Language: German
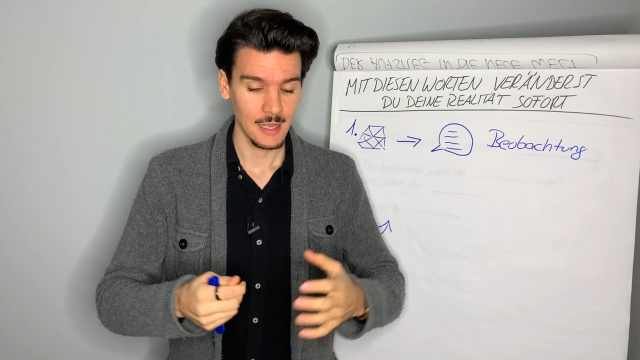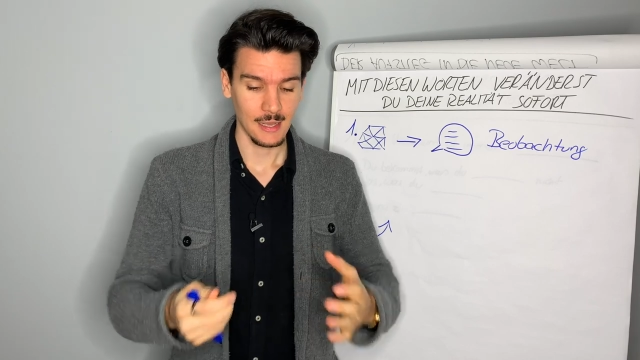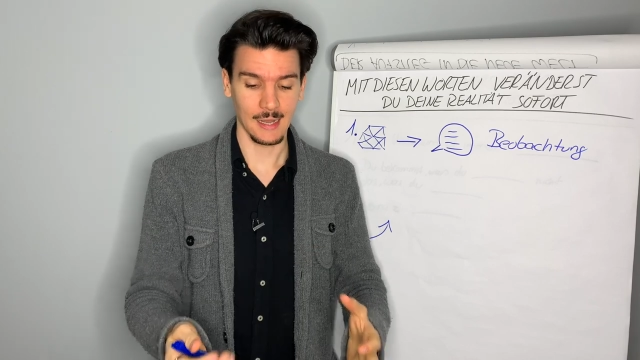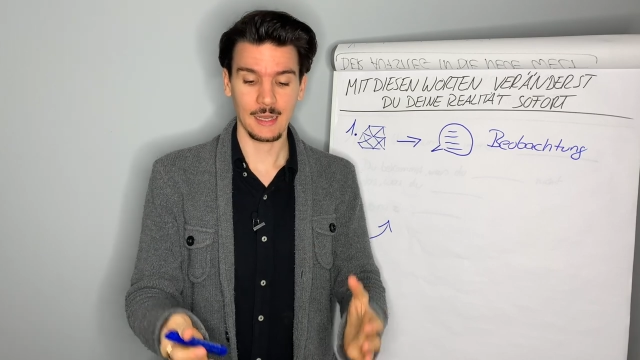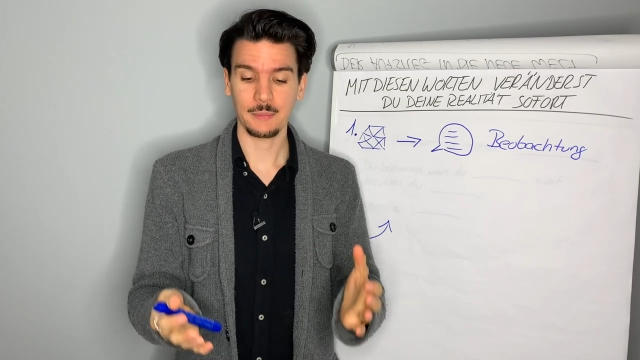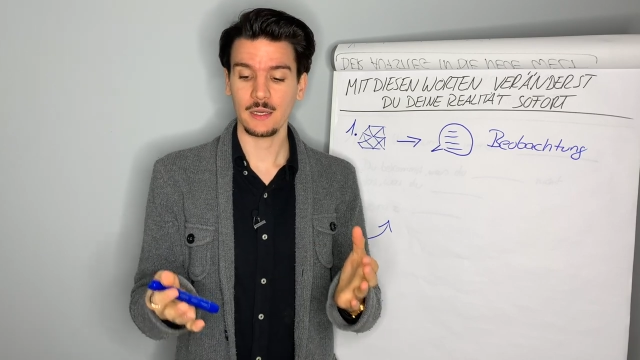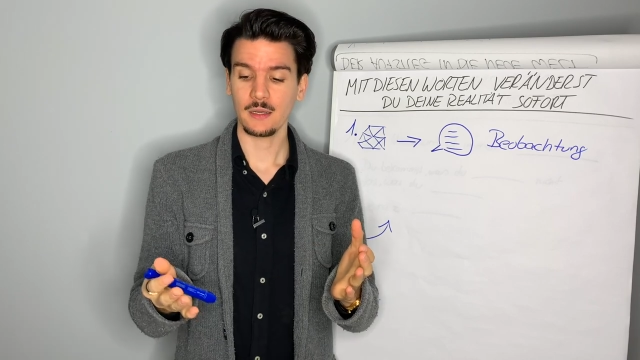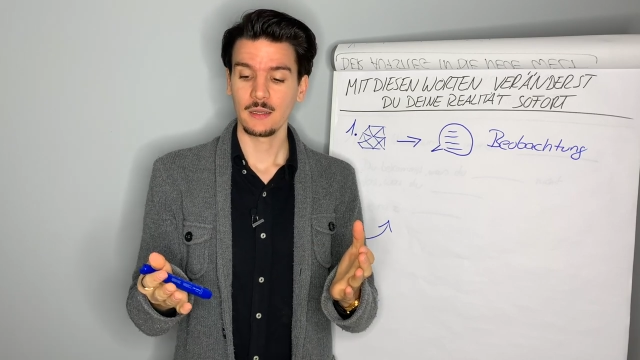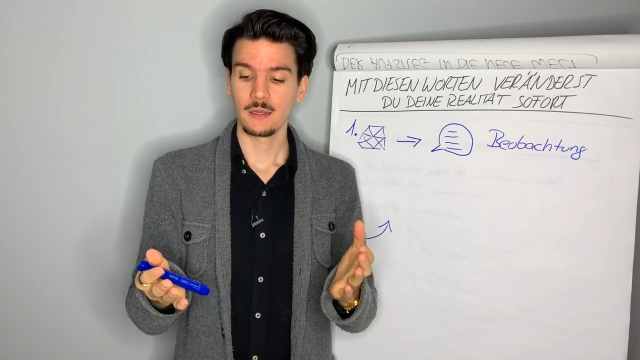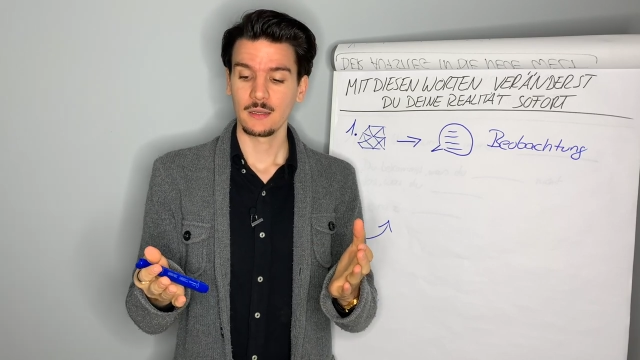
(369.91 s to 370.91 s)

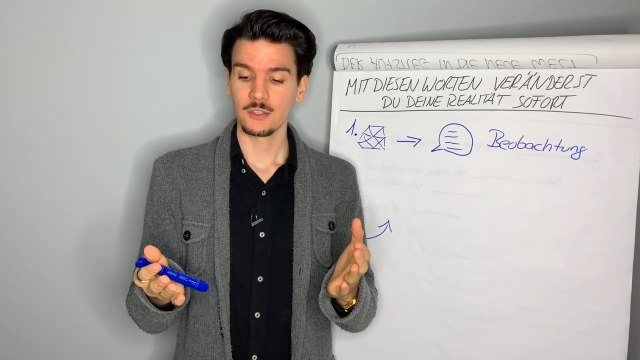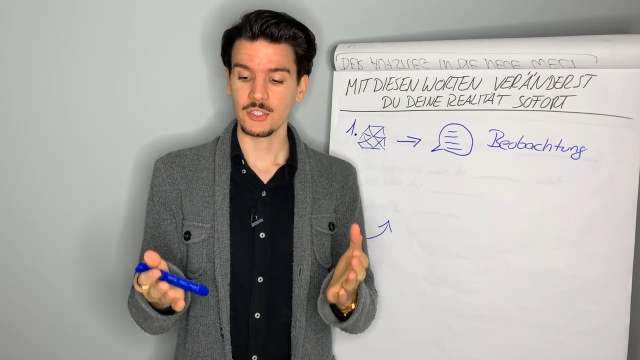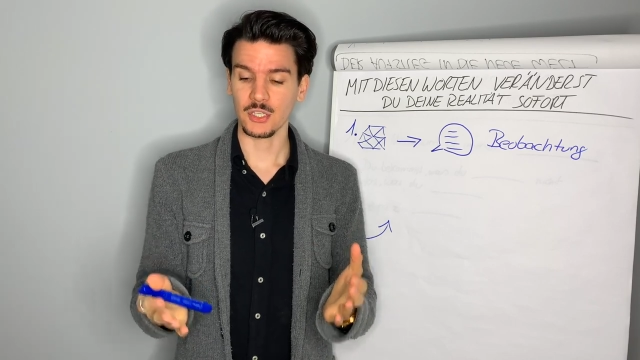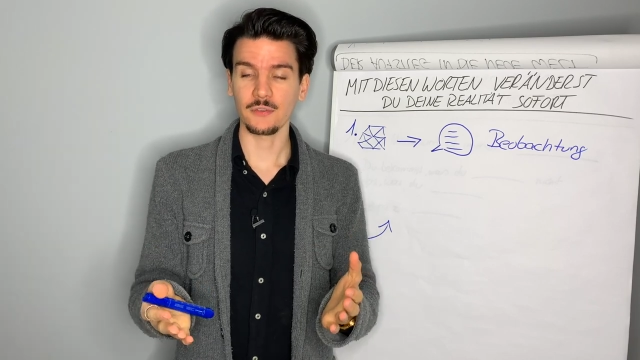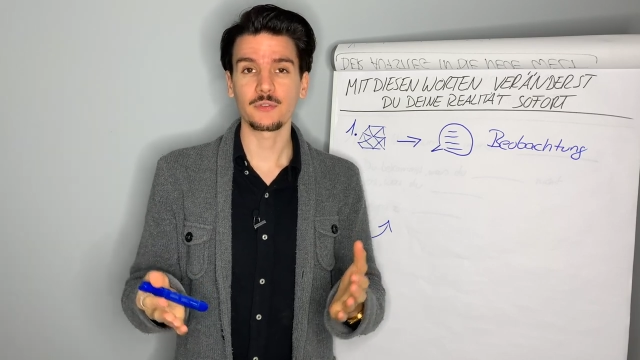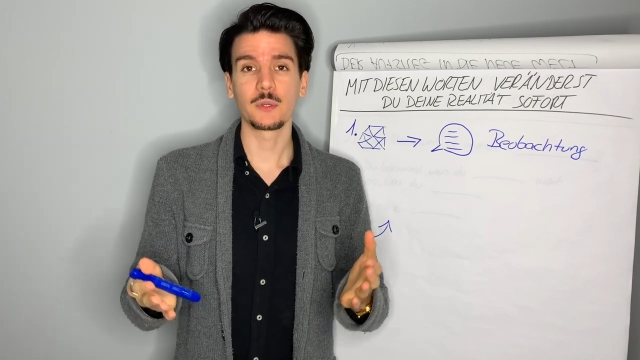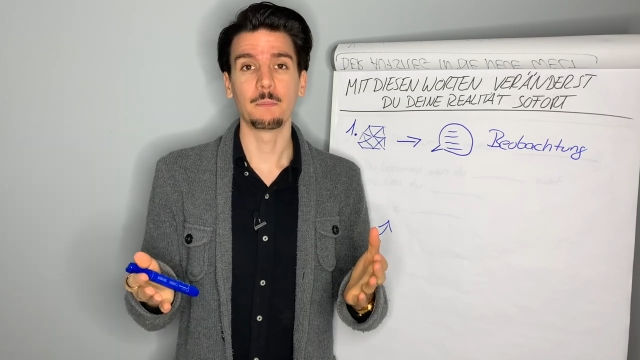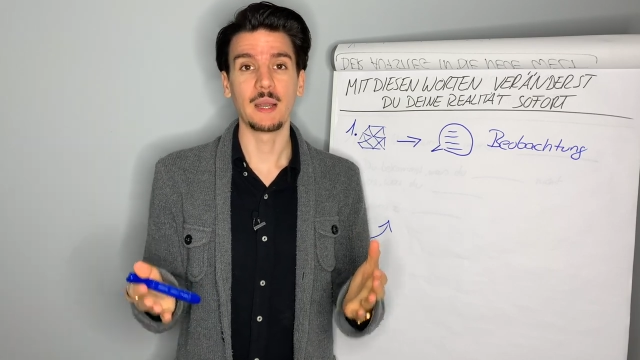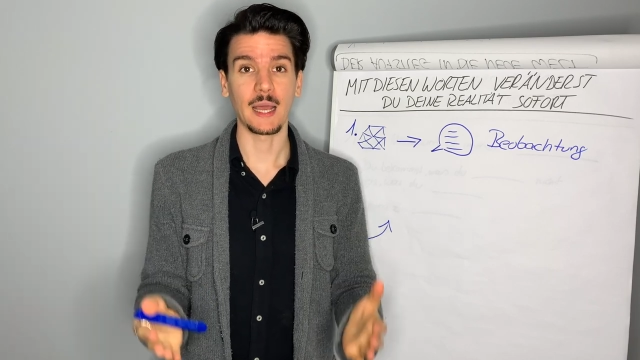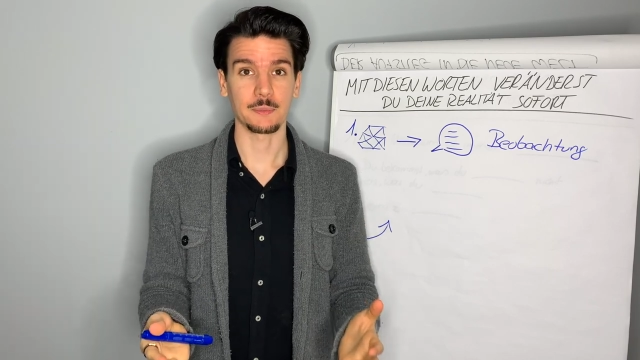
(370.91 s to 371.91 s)
aber Schrift
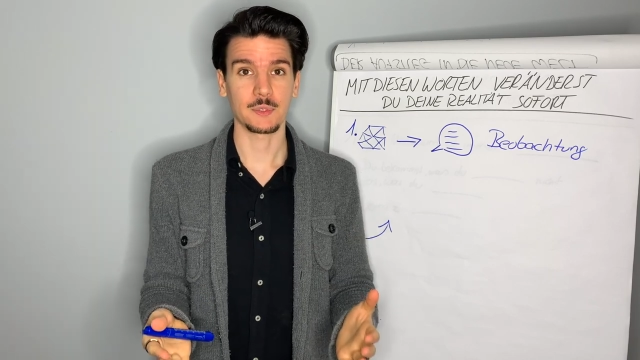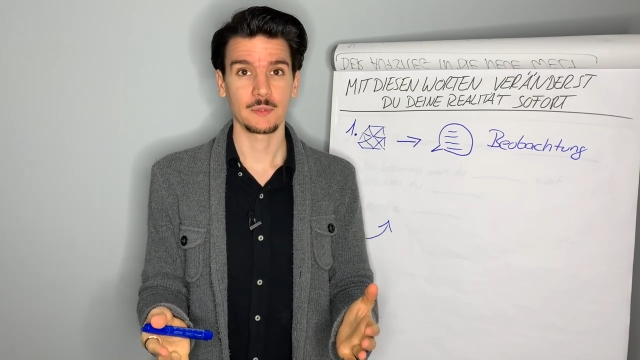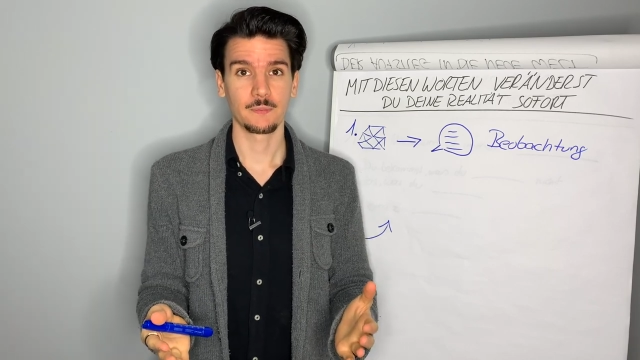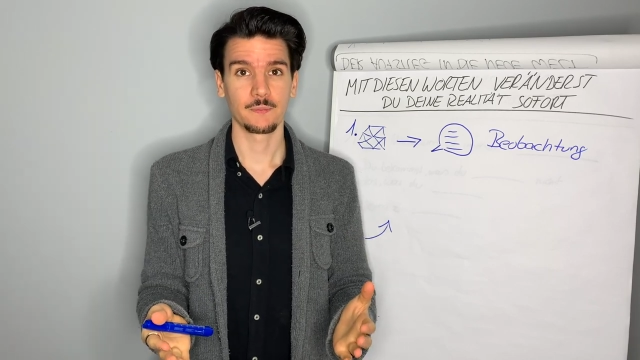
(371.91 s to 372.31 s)
bleibt.